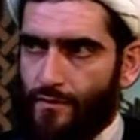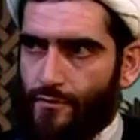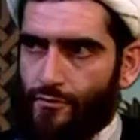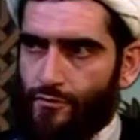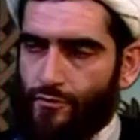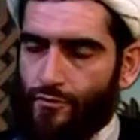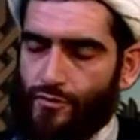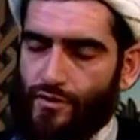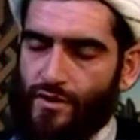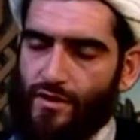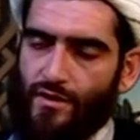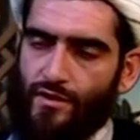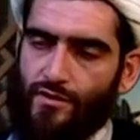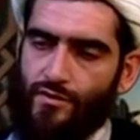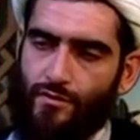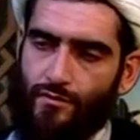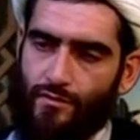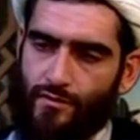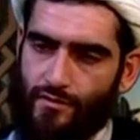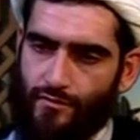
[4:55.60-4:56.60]
То есть, когда
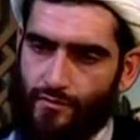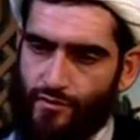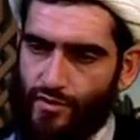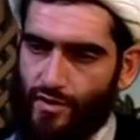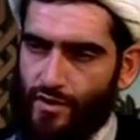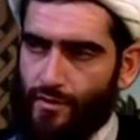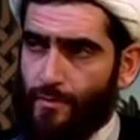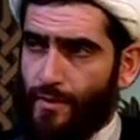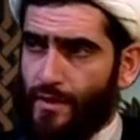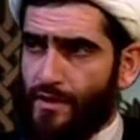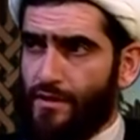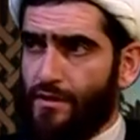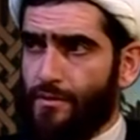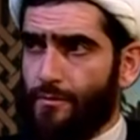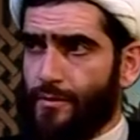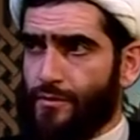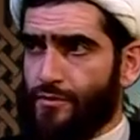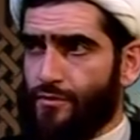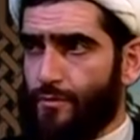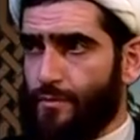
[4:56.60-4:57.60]
человек совершает плохие
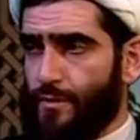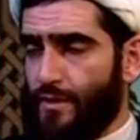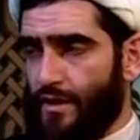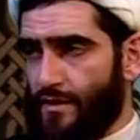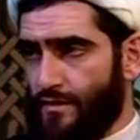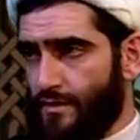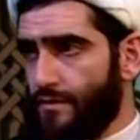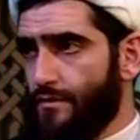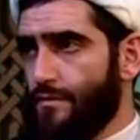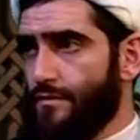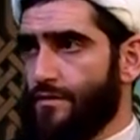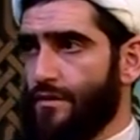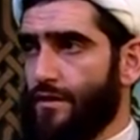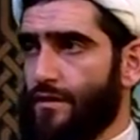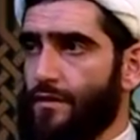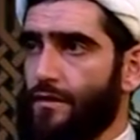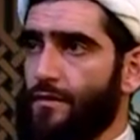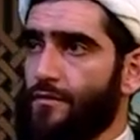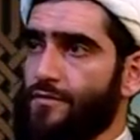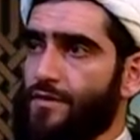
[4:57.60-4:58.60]
поступки, один из
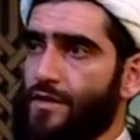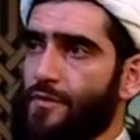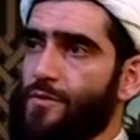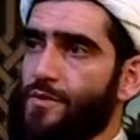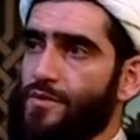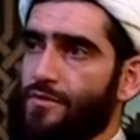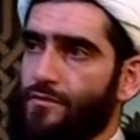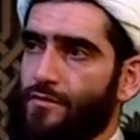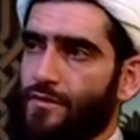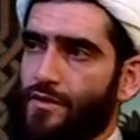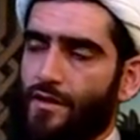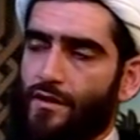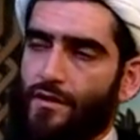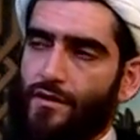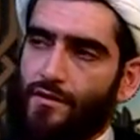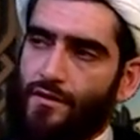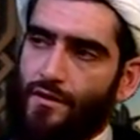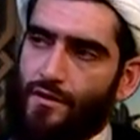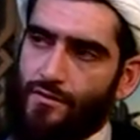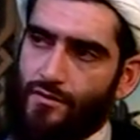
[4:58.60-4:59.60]
ангелов записывает, а
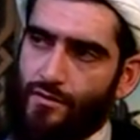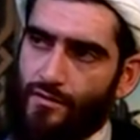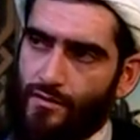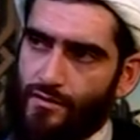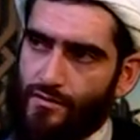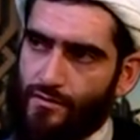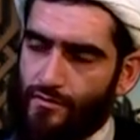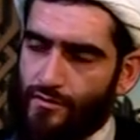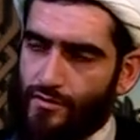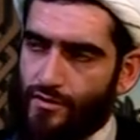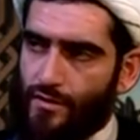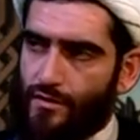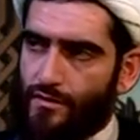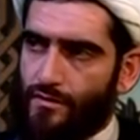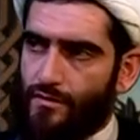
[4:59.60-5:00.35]
когда человек совершает